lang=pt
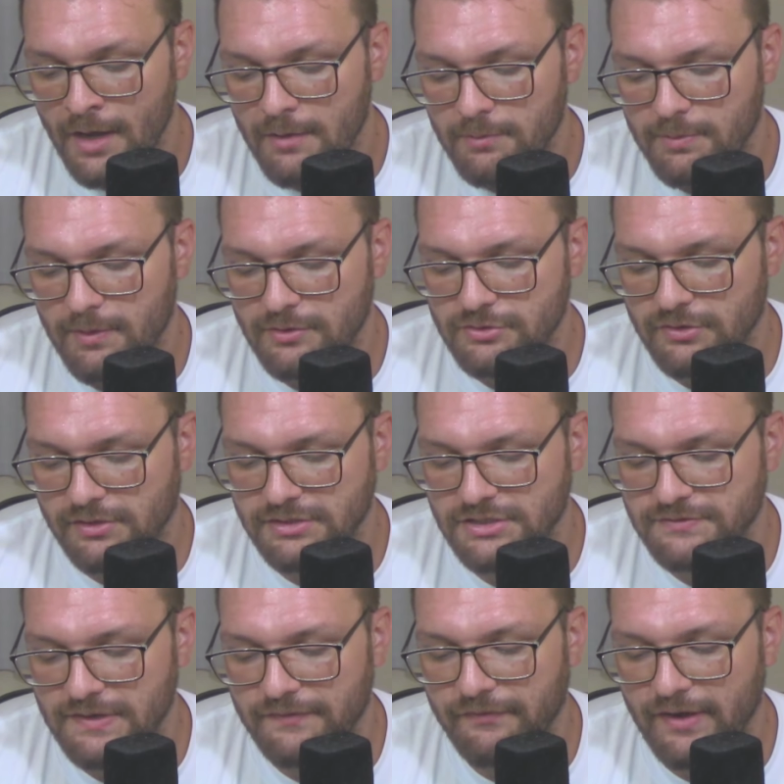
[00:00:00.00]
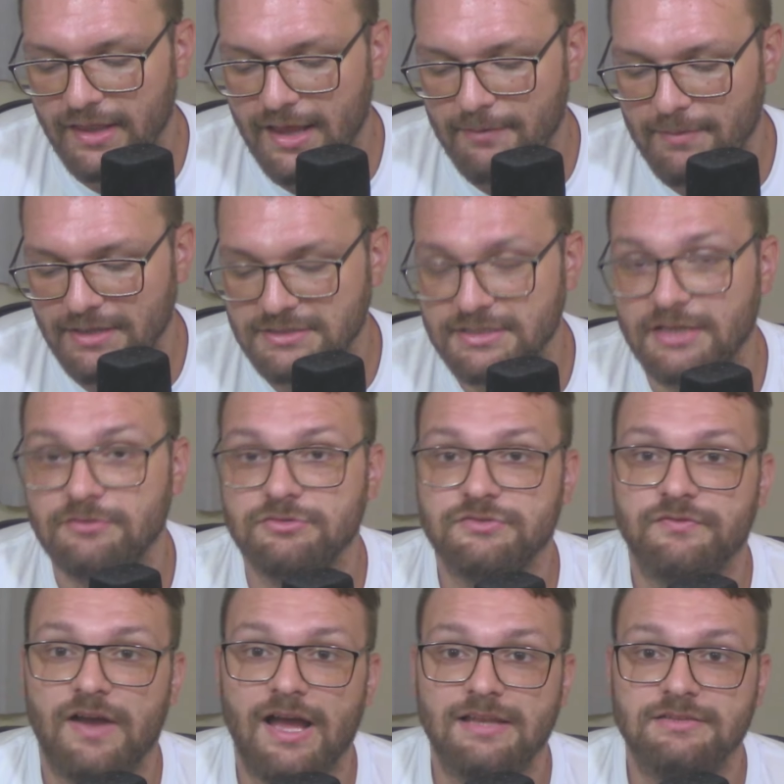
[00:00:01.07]
Primeiro jogo que a gente vai falar, Matilha dos
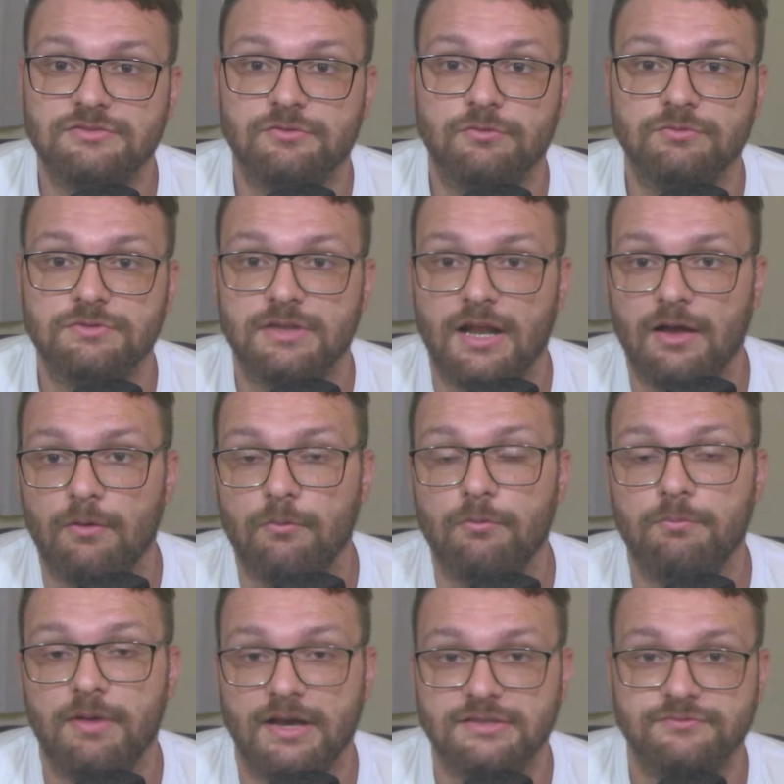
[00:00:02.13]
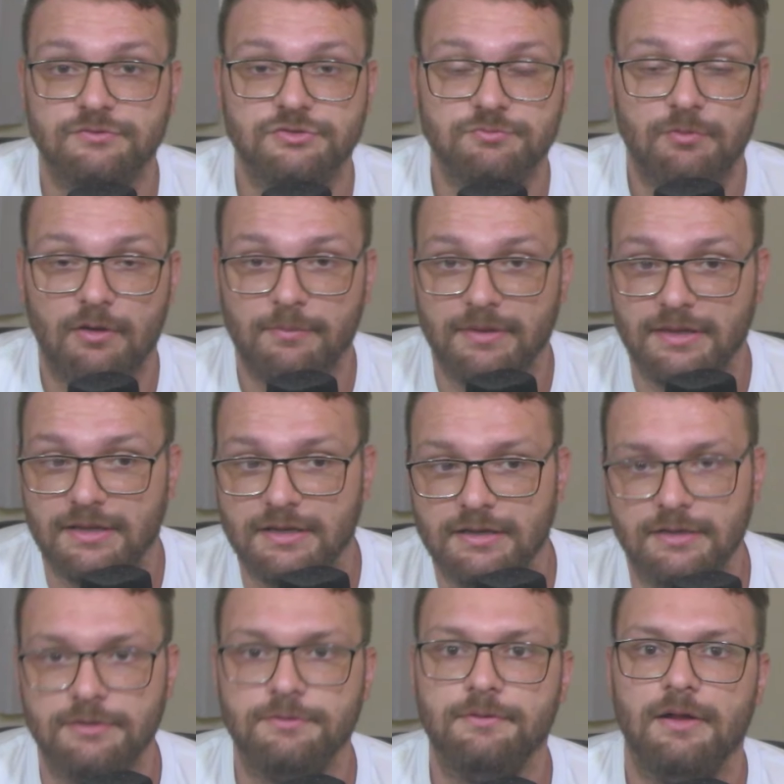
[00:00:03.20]
Vales contra o Bears Futebol
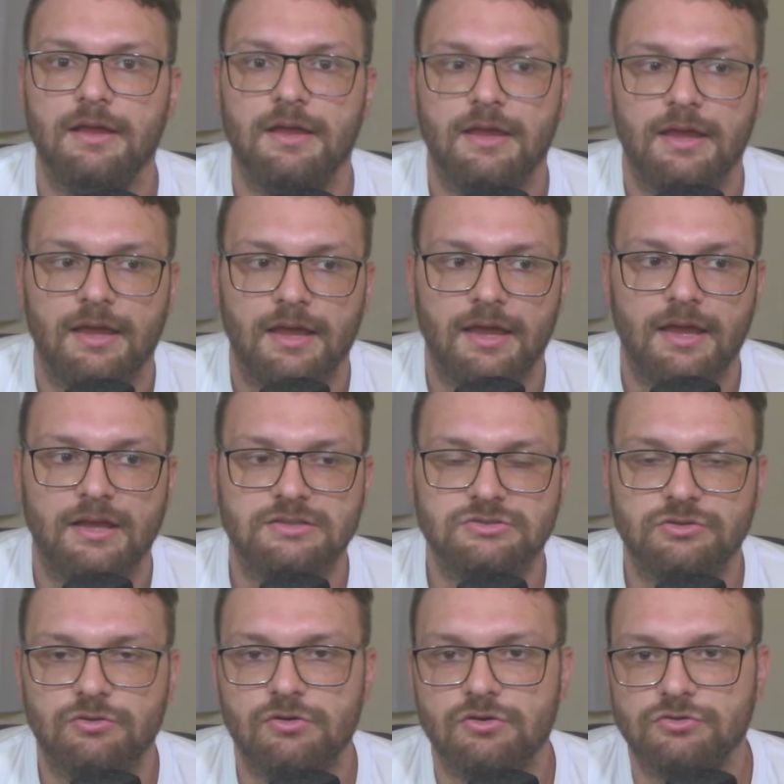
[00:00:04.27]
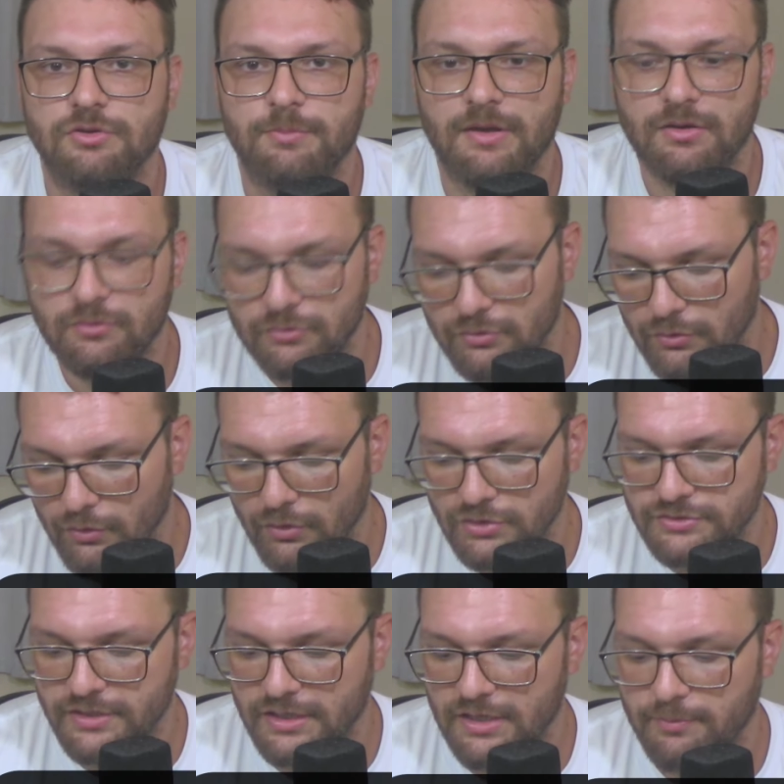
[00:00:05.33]
Americano, é jogo que eu estou bem curioso,
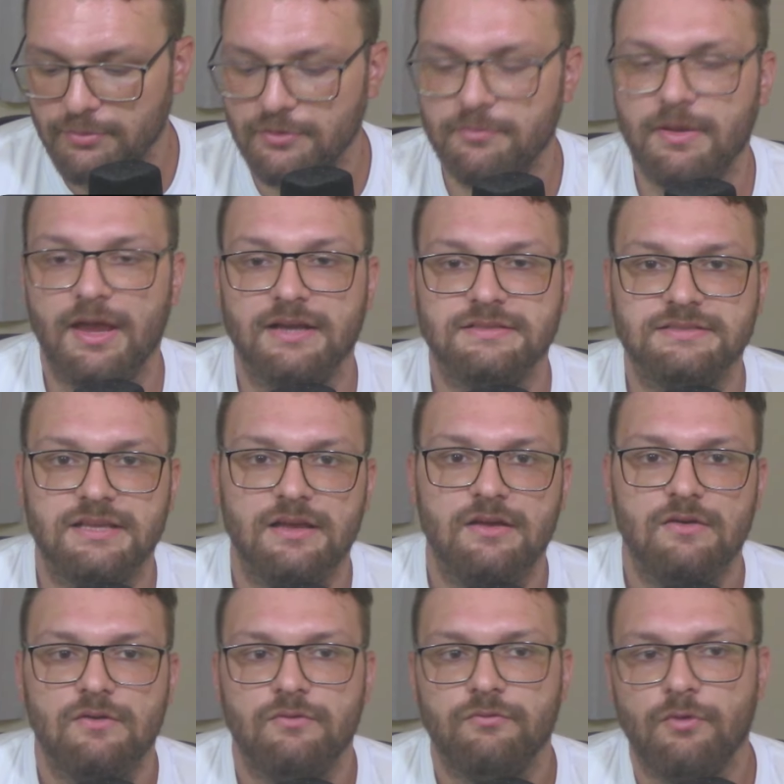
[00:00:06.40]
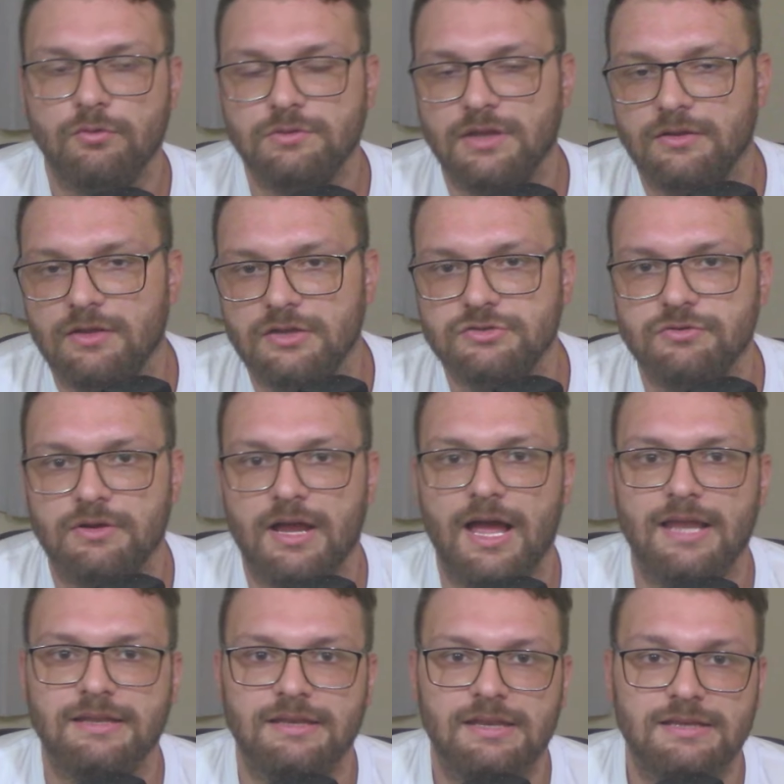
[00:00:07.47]
a equipe do Bears voltando a jogar
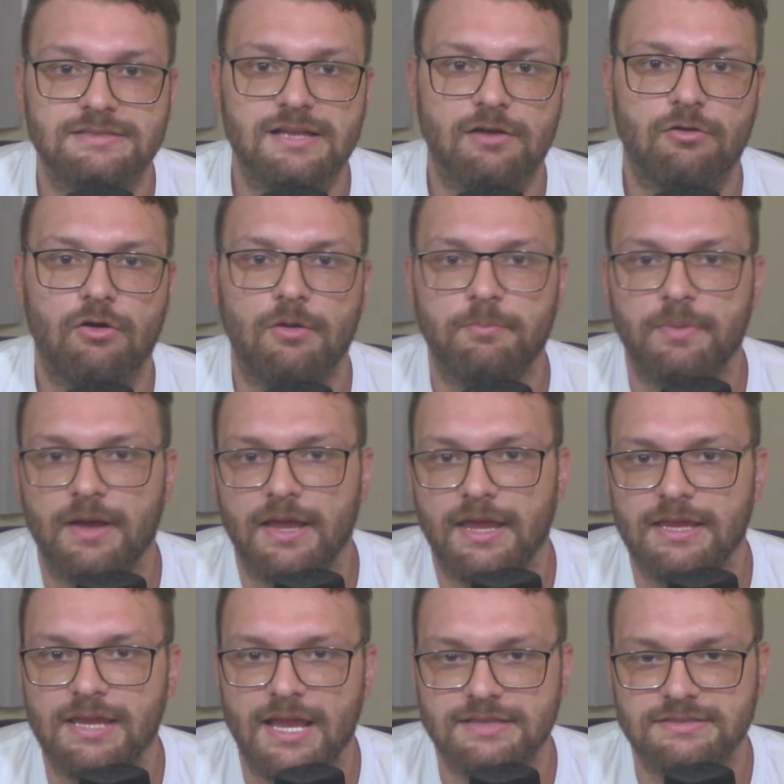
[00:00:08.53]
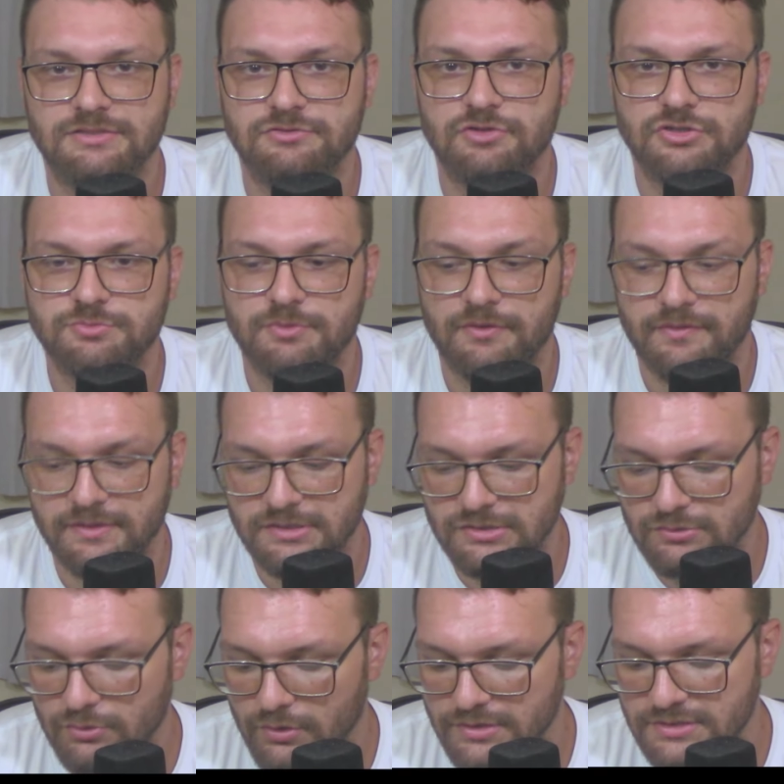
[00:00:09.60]
desde a Copa RS de
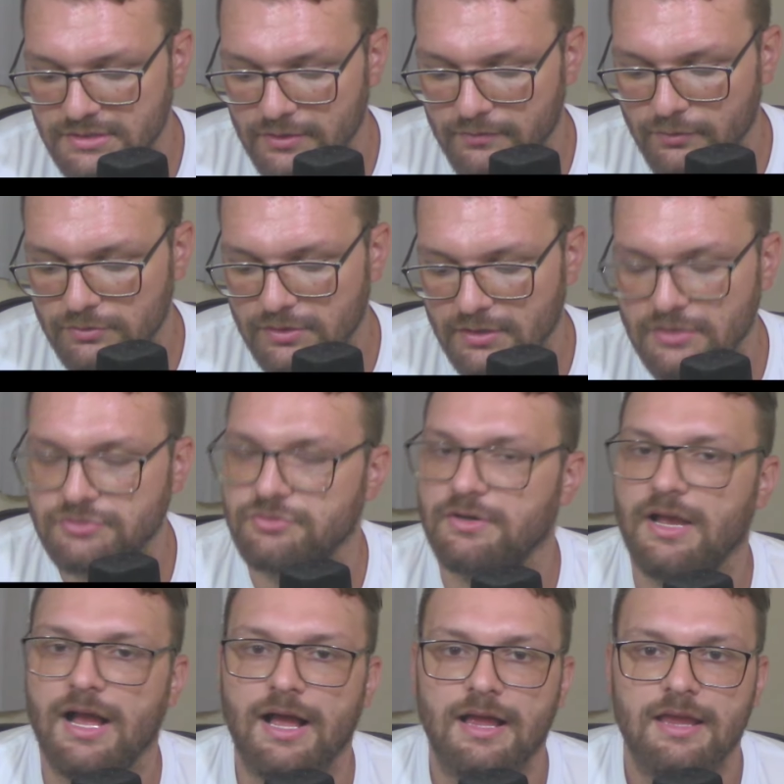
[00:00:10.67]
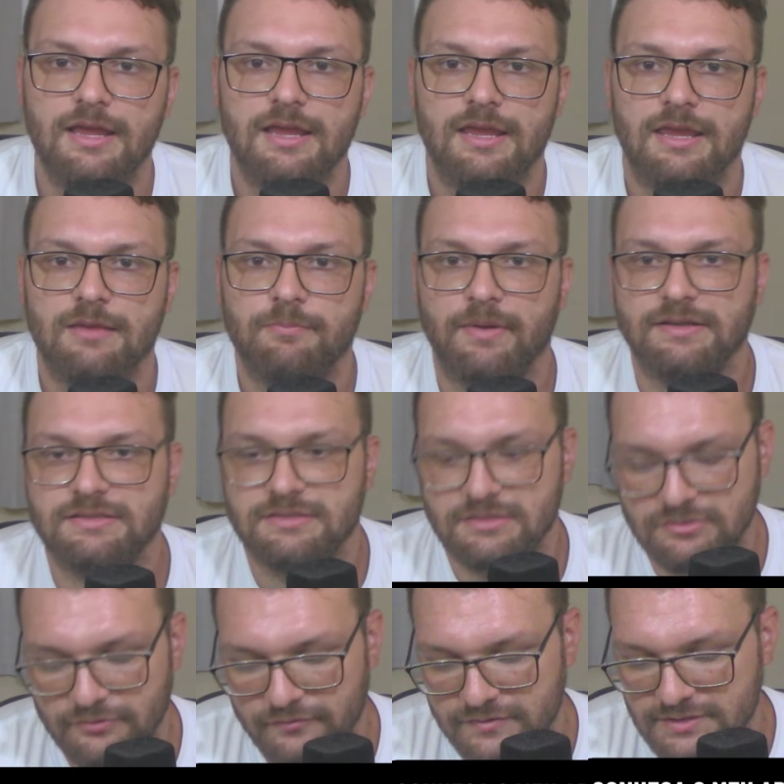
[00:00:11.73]
2022, então voltando a jogar em partidas
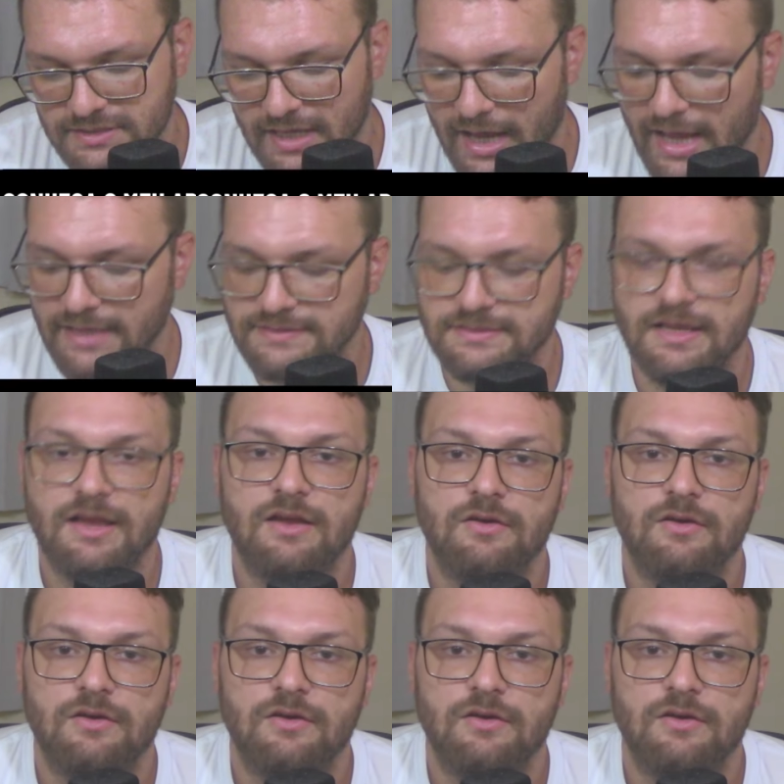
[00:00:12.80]
oficiais.